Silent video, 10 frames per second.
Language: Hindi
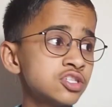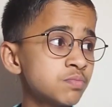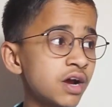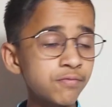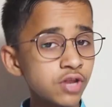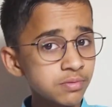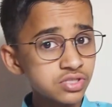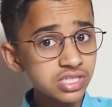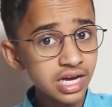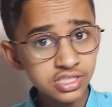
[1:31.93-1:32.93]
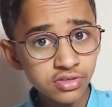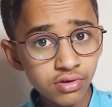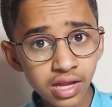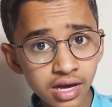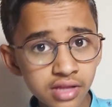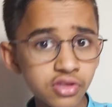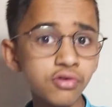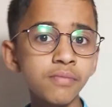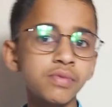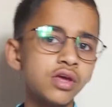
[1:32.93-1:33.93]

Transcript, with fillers: स्मार्टफोन आप चार्जिंग को लगाते हो